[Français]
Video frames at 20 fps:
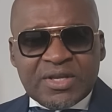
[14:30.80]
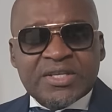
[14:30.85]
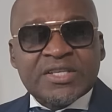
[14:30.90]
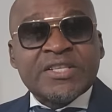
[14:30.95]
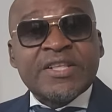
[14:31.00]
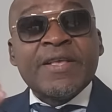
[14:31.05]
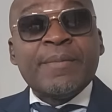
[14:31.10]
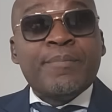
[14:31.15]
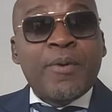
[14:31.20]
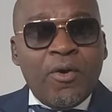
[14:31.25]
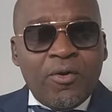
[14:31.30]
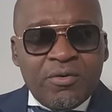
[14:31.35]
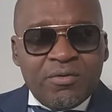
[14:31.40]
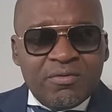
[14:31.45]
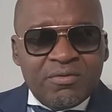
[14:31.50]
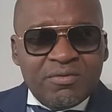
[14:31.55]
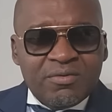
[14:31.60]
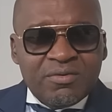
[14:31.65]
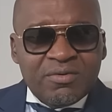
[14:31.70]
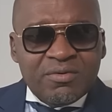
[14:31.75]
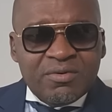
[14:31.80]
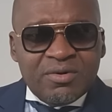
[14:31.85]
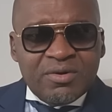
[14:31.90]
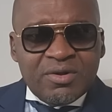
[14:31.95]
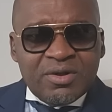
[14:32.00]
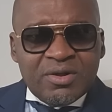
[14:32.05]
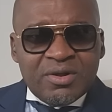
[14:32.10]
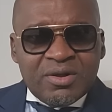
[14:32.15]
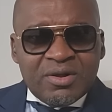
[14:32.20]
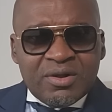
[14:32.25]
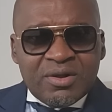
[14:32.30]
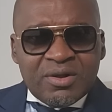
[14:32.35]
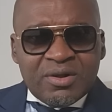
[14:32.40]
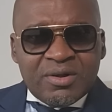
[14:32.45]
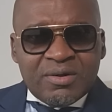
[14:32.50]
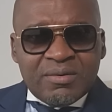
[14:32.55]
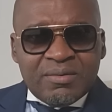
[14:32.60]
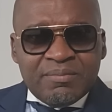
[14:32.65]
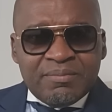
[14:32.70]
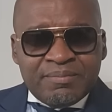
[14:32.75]
C'est bon.
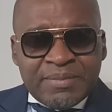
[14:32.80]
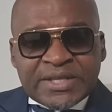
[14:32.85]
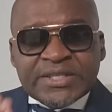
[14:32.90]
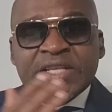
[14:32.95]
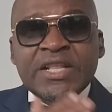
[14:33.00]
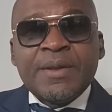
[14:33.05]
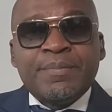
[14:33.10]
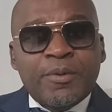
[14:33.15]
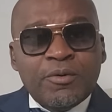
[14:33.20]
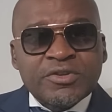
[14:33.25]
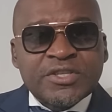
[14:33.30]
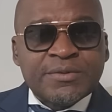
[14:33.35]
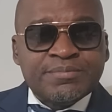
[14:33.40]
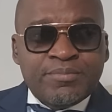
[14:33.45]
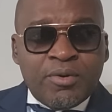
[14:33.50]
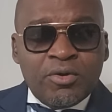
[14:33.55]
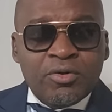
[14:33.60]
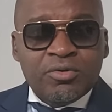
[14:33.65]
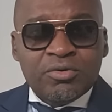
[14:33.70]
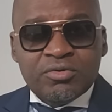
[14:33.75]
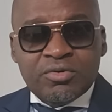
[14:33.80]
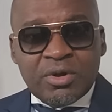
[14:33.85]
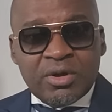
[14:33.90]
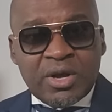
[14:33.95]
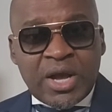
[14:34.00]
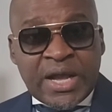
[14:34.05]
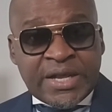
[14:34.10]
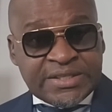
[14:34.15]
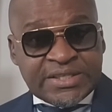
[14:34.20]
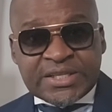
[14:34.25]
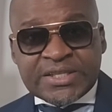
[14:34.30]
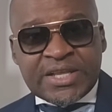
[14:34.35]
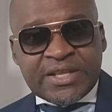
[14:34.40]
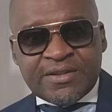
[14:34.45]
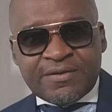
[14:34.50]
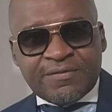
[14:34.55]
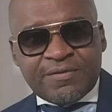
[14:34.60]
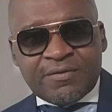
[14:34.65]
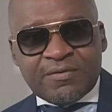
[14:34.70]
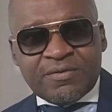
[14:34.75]
Mais ce n'est pas aussi bon à un certain
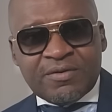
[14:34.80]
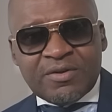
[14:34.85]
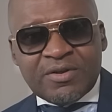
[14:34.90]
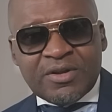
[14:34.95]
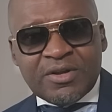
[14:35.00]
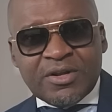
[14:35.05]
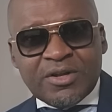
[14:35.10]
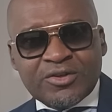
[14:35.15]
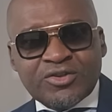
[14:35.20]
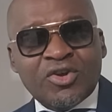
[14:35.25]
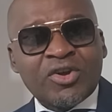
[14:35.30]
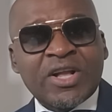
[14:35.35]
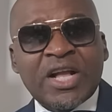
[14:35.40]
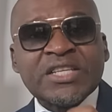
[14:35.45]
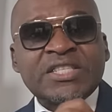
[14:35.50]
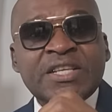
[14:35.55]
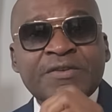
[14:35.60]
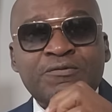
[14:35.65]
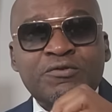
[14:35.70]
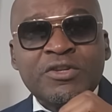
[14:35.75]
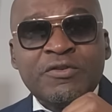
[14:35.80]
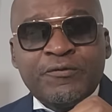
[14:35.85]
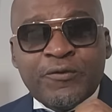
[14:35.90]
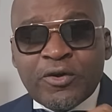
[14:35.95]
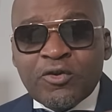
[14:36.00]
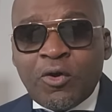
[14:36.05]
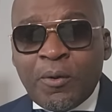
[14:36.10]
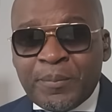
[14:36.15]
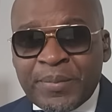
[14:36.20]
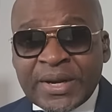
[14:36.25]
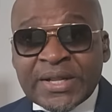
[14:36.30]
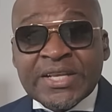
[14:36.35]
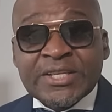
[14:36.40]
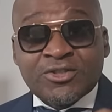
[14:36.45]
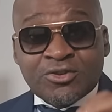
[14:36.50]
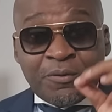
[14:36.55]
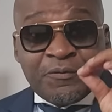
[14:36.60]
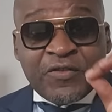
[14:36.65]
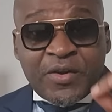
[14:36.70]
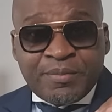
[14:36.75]
niveau. Donc quand ils vous font comprendre qu'ils
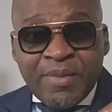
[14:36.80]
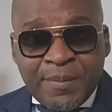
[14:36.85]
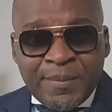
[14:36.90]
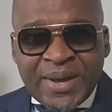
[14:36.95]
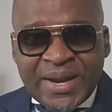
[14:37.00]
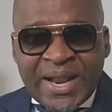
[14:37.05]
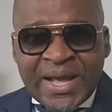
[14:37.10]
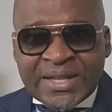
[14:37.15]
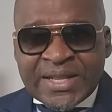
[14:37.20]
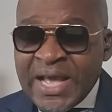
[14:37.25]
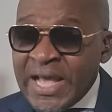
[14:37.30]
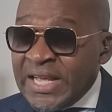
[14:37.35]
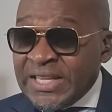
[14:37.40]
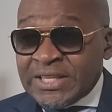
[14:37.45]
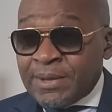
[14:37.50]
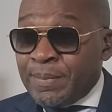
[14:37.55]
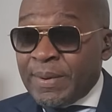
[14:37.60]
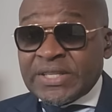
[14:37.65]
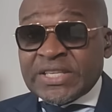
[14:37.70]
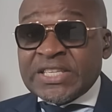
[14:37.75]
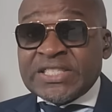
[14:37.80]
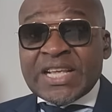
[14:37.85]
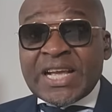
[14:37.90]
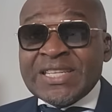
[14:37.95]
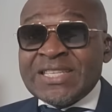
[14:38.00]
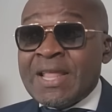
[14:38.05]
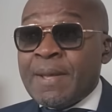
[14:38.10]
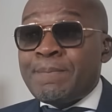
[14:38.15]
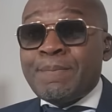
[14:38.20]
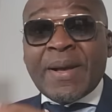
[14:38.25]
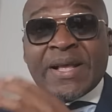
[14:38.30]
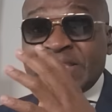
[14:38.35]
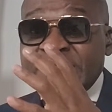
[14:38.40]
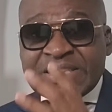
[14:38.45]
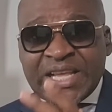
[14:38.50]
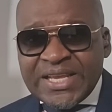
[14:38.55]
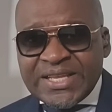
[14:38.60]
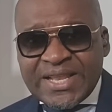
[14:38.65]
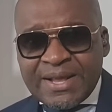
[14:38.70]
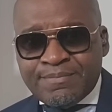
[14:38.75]
sont vraiment malades, c'est parce que ça a
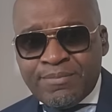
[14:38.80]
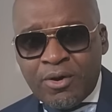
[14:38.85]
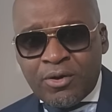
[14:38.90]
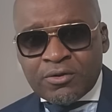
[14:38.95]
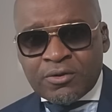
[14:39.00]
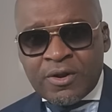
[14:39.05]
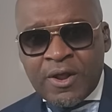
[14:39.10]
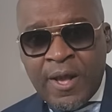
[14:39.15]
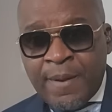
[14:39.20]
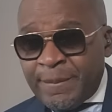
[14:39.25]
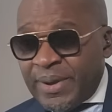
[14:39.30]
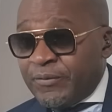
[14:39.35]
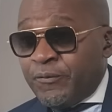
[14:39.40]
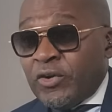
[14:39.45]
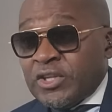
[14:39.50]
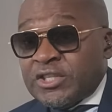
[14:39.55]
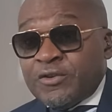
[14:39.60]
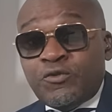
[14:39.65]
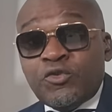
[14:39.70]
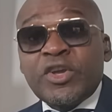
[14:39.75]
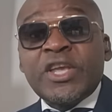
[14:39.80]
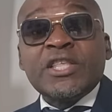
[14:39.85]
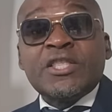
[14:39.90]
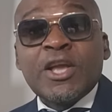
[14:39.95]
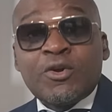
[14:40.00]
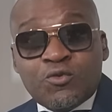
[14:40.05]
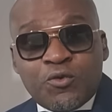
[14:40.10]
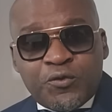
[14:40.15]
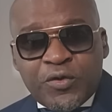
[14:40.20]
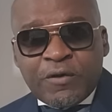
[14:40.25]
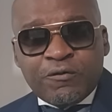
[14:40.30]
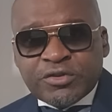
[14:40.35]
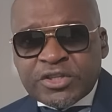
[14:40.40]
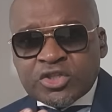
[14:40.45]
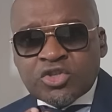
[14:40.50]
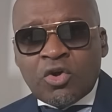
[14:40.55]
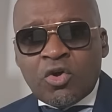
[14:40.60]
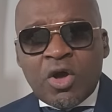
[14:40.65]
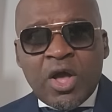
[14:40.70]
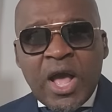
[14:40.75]
dépassé des bornes. Parfois, c'est vous qui découvrez, vous
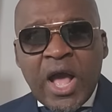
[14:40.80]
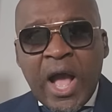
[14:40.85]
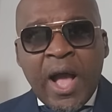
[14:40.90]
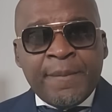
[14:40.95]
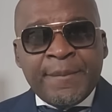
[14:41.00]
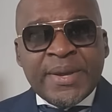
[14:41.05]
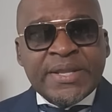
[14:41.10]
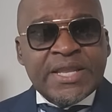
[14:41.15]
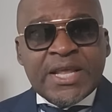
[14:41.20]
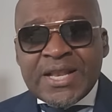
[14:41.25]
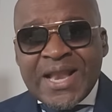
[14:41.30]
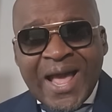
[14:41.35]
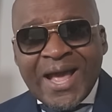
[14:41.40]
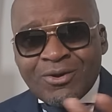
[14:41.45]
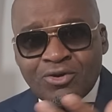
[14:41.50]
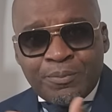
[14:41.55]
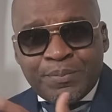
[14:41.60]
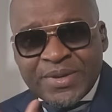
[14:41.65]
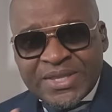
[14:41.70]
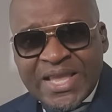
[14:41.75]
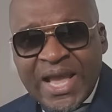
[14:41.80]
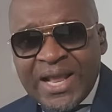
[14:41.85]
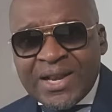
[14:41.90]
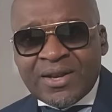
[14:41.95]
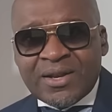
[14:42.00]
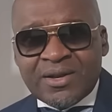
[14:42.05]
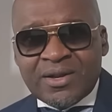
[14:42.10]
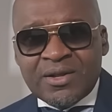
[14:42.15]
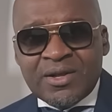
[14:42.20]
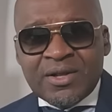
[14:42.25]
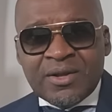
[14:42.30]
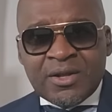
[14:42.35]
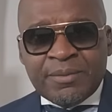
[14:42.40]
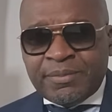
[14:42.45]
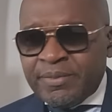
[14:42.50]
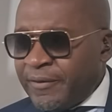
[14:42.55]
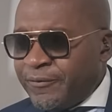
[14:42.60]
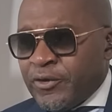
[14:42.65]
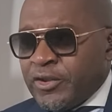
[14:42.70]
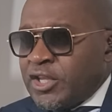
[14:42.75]
dites non, amenez-la à l'hôpital.
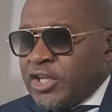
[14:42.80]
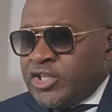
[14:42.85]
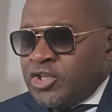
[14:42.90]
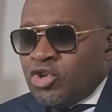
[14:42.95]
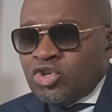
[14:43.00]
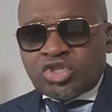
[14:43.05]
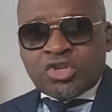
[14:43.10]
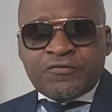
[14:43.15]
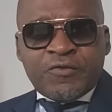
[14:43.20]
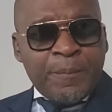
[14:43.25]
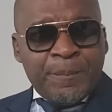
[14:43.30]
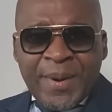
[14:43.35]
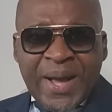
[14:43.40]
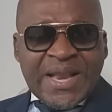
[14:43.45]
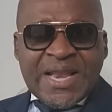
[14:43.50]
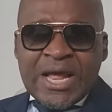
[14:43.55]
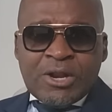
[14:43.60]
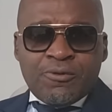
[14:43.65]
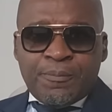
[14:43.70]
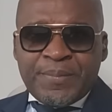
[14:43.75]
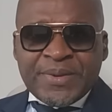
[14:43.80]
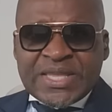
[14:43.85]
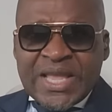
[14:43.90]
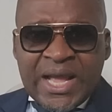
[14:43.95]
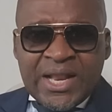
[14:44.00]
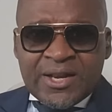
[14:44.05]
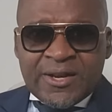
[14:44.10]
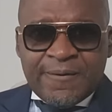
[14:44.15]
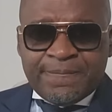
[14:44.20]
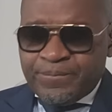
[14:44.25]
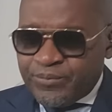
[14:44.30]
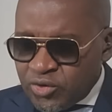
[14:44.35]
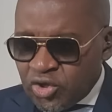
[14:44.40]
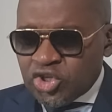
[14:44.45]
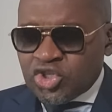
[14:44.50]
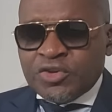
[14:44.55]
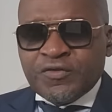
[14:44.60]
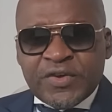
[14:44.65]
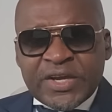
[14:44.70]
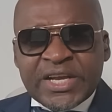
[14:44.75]
Parfois, te dis non, je ne veux pas aller à l'hôpital.
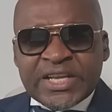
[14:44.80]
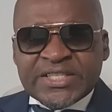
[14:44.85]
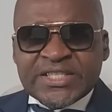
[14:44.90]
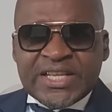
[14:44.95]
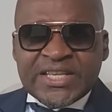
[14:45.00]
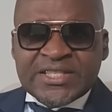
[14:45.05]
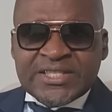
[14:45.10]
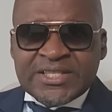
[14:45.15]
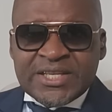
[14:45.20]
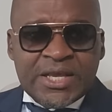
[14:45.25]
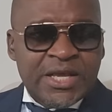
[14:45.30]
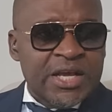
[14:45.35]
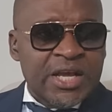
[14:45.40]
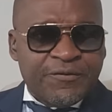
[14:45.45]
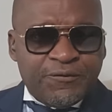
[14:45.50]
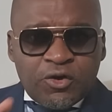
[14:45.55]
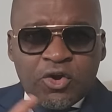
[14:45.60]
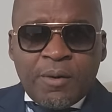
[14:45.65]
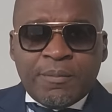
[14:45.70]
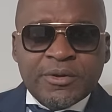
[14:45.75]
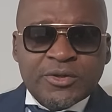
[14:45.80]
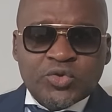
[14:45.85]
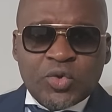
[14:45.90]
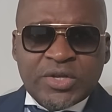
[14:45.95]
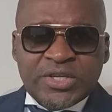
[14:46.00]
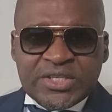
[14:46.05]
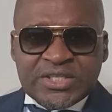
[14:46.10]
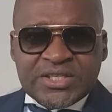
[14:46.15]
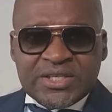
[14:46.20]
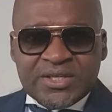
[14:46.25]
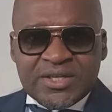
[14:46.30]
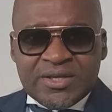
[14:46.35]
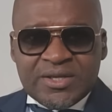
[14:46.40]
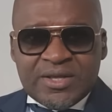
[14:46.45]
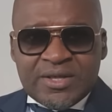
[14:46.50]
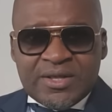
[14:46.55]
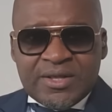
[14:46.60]
Je veux rester ici. Il faut qu'on me soigne ici.